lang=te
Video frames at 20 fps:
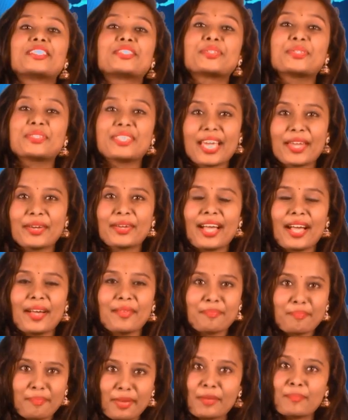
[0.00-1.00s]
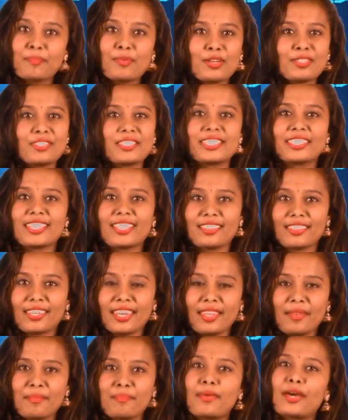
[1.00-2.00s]
చూసారుగా బిగ్ బాస్ సీజన్
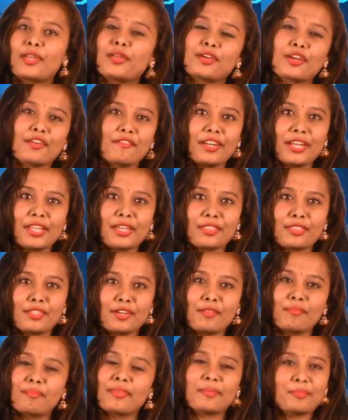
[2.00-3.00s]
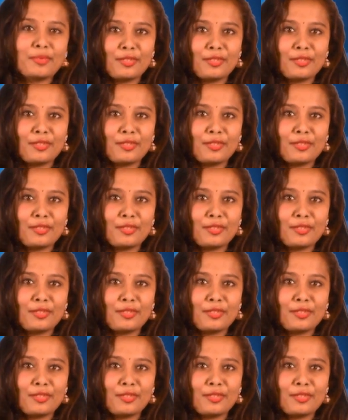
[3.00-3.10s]
త్రీ మరొక వీడియోతో మీ